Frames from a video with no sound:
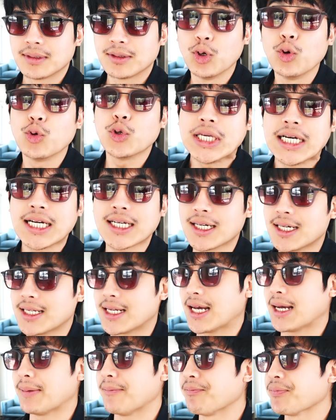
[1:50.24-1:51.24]
รู้เยอะเกิน
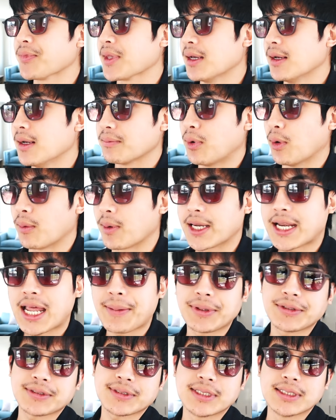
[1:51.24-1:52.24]
นะครับผมก็ได้
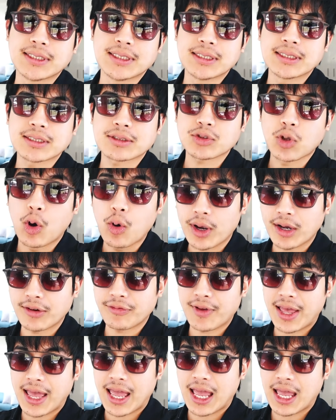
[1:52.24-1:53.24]
ไปซื้อโต๊ะกา
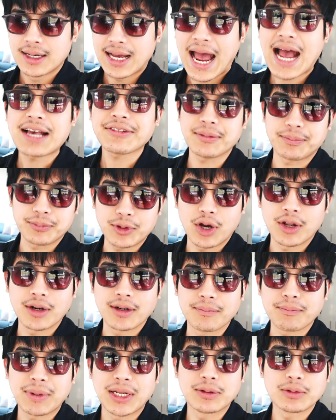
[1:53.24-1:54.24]
แฟ 50ดอล
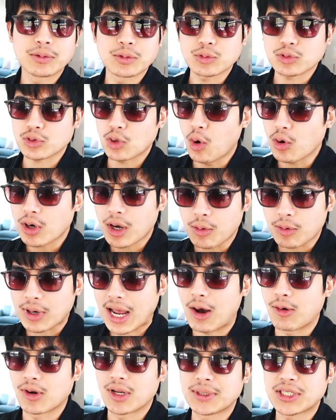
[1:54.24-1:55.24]
เป็นโต๊ะ
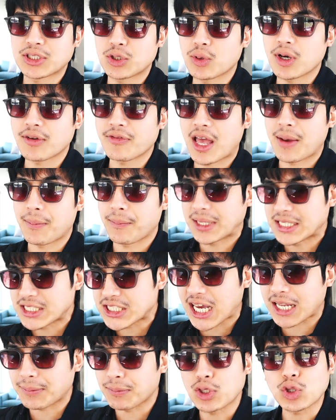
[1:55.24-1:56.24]
เก่าๆแลวไม่ใช่โต๊ะกาแฟเป็น
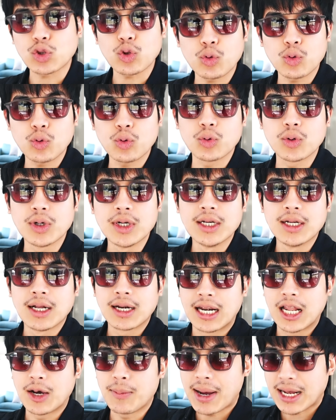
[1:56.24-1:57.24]
ชานเป็นตู้
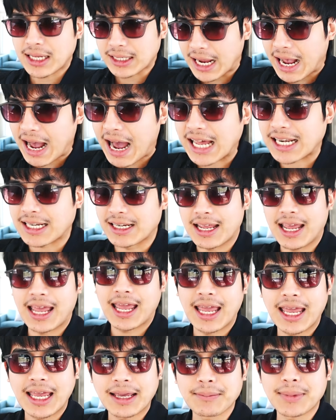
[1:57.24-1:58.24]
แล้วมาขัดเอ
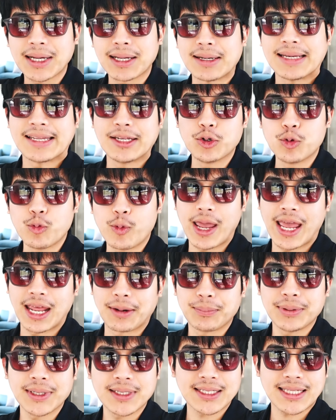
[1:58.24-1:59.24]
งมารีโนเวท
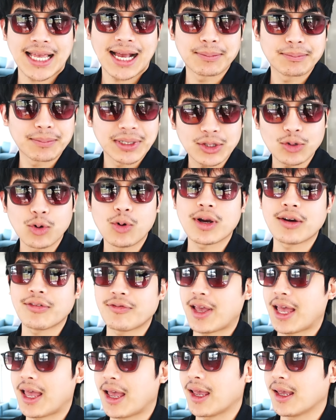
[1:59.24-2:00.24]
เพื่อจะทำเป็นโต๊ะกา
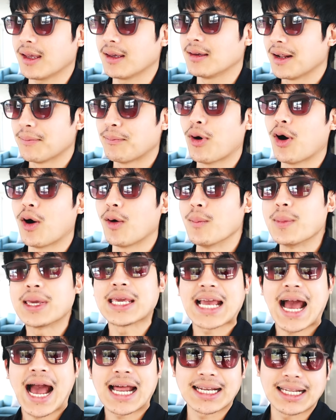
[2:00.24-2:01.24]
แฟ พอมี
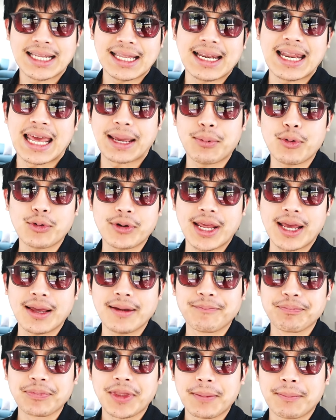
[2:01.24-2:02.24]
งานอดิเรกพวกนี้
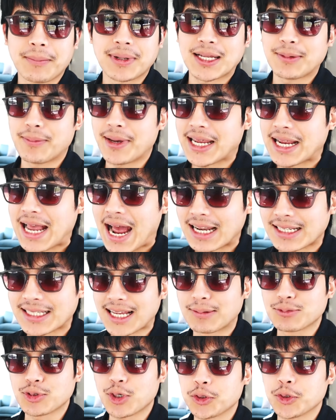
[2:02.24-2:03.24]
มันทำให้กา
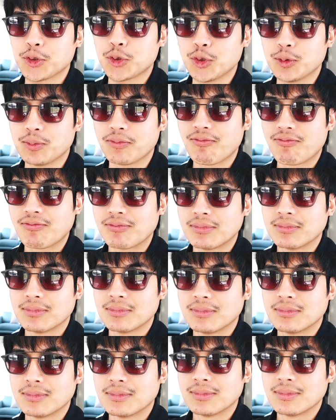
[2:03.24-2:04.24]
ทำช่อง YouTube
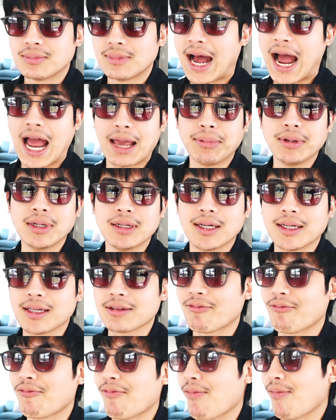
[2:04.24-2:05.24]
หายไปเลย
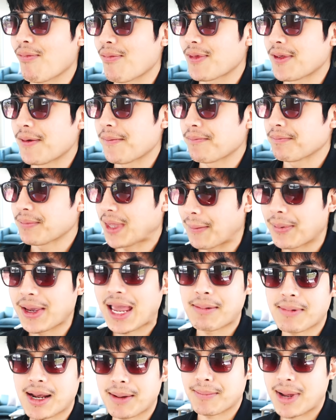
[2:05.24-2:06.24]
แต่พยา
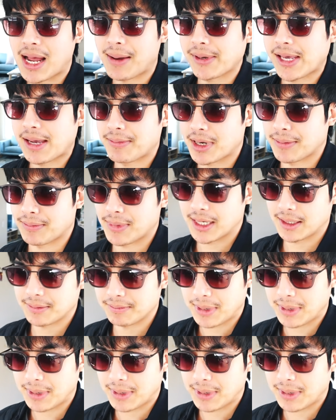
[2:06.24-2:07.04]
ยามกลับมา พยายามกลับมา